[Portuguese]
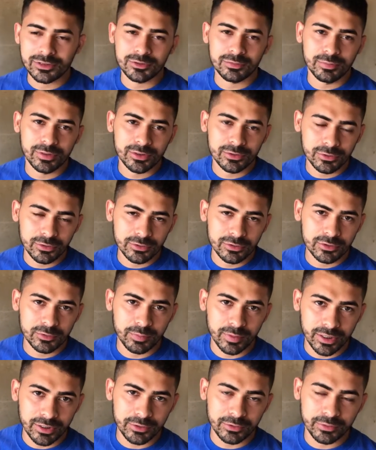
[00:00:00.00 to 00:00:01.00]
assumir todos os
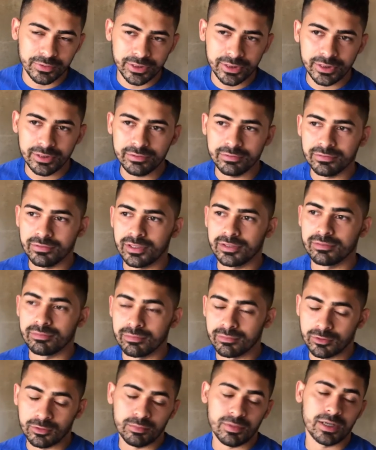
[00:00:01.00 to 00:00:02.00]
prejuízos, vai
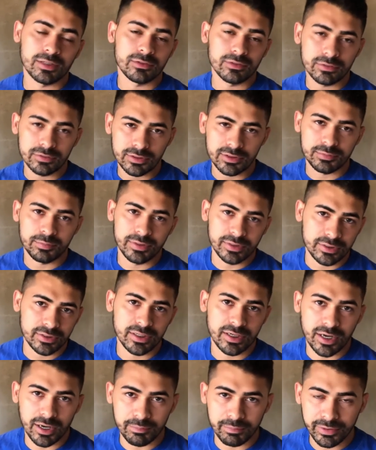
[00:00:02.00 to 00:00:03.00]
tomar todas as
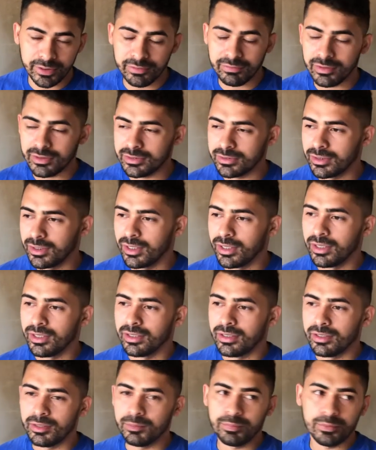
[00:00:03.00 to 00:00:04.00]
medidas cabíveis
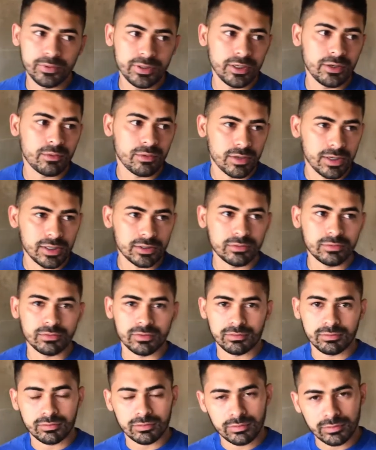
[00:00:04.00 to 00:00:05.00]
e por enquanto
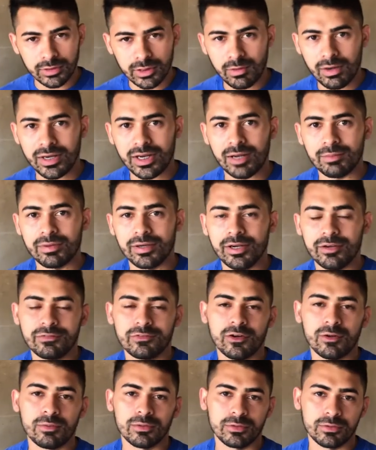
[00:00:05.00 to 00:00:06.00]
não acaba a
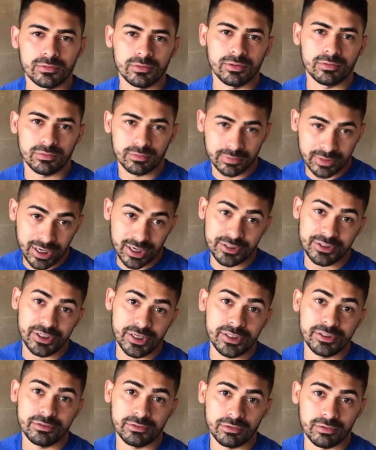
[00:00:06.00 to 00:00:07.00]
reforma do, do, da
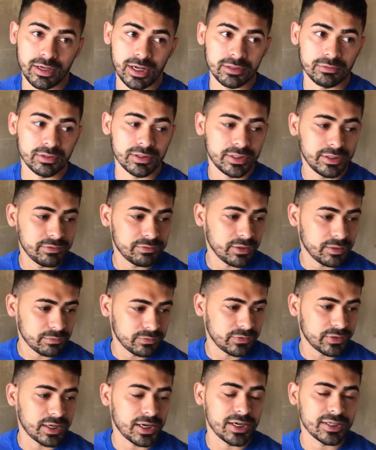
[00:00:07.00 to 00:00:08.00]
gente do lado aqui, vamos
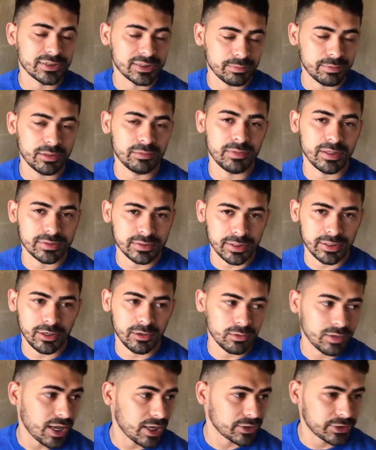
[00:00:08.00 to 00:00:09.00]
ficar recebendo
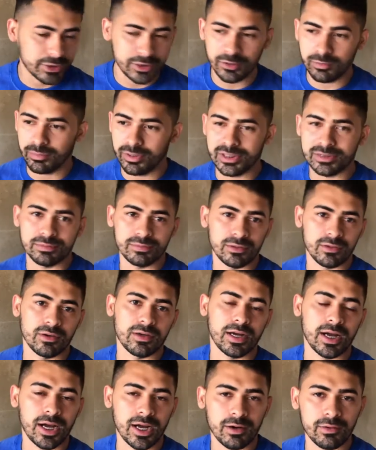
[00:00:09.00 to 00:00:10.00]
material ladinho, mesmo
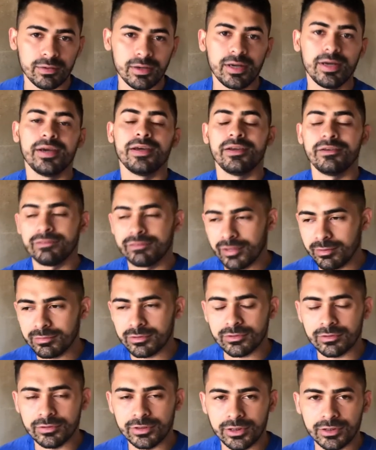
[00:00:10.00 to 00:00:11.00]
local e vamos
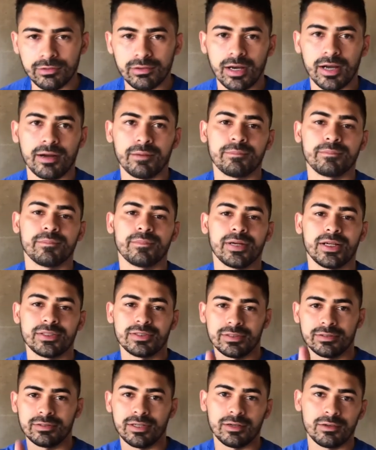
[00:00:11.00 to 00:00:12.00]
continuar.
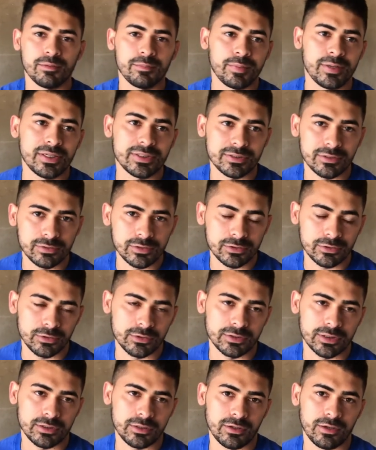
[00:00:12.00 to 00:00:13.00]
Preciso da compreensão de
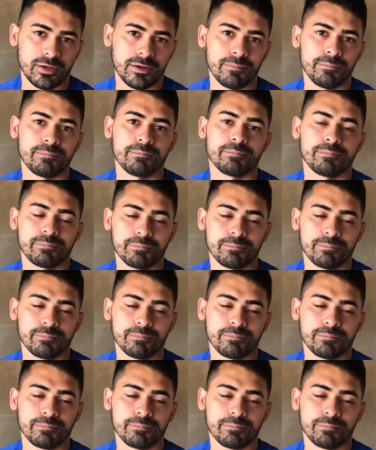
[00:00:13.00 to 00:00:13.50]
todos agora.